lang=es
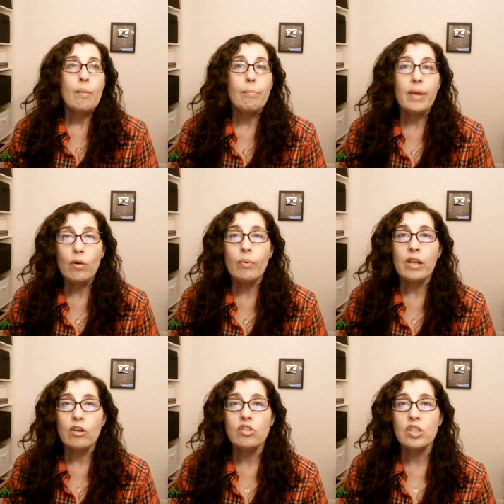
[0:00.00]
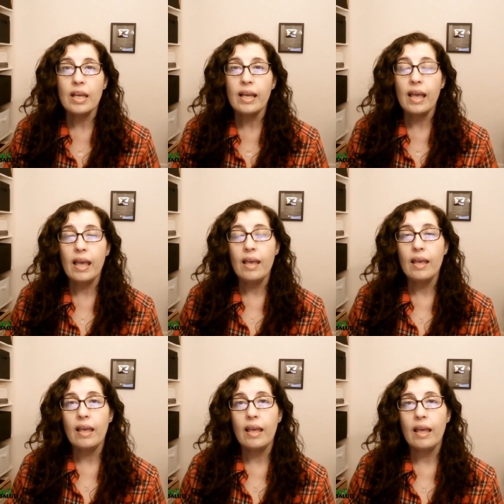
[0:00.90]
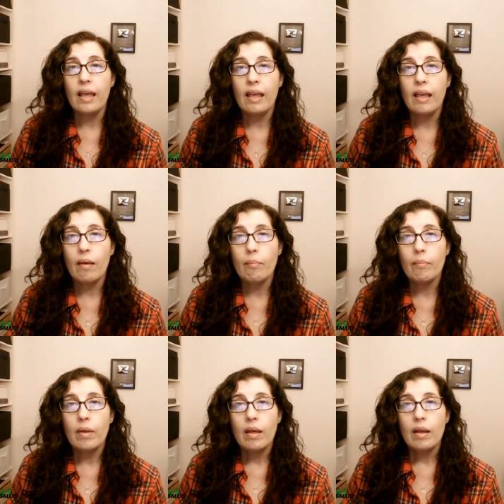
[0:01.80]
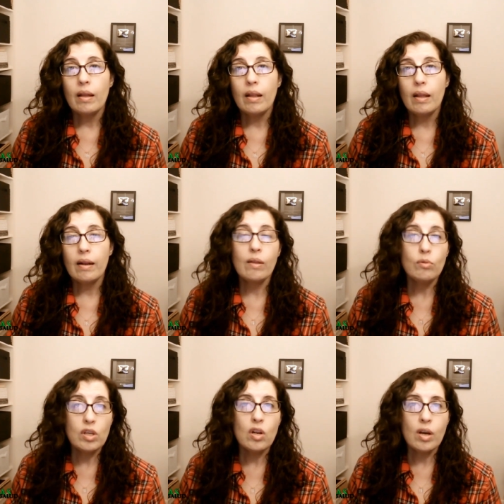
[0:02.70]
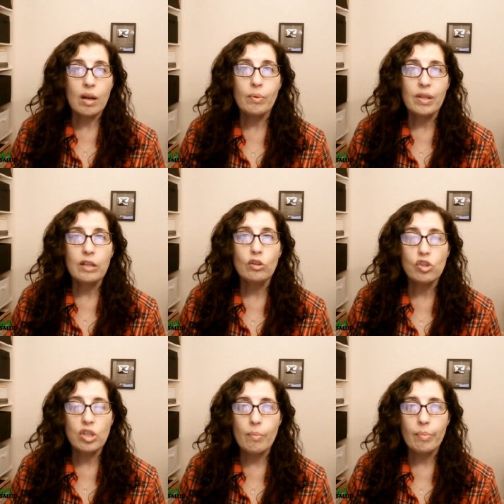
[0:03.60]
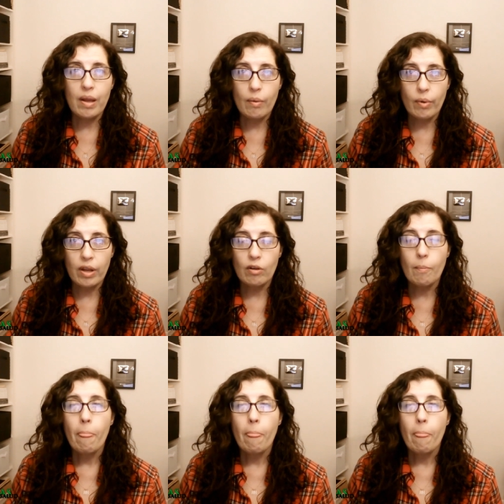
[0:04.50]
pero bueno, sé que eh, reducir los carbohidratos siempre es bueno.